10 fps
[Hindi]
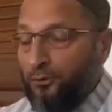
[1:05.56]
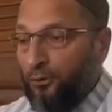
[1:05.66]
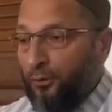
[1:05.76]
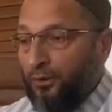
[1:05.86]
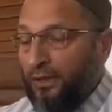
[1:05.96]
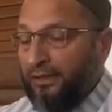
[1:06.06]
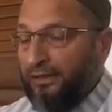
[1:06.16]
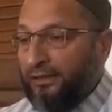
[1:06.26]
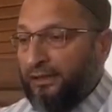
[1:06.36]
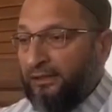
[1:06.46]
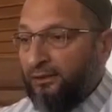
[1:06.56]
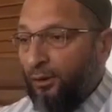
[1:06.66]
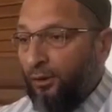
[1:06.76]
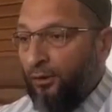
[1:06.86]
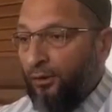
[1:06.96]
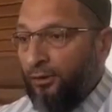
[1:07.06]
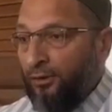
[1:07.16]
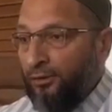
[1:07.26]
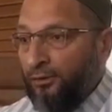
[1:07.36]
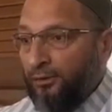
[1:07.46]
ओवैसी यही नहीं रुके
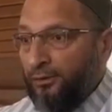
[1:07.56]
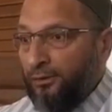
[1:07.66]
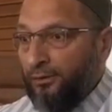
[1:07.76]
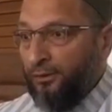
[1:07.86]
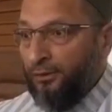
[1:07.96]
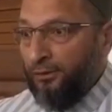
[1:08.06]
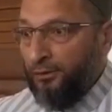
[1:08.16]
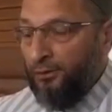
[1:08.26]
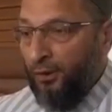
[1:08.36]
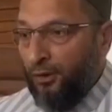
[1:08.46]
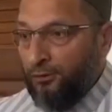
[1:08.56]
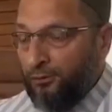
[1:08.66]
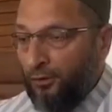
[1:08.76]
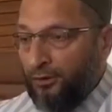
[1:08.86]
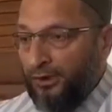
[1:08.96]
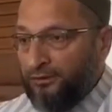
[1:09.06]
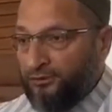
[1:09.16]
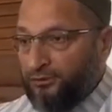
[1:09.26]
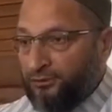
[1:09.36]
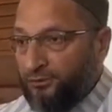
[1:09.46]
उन्होंने एक और ट्वीट किया जिसमें उन्होंने लिखा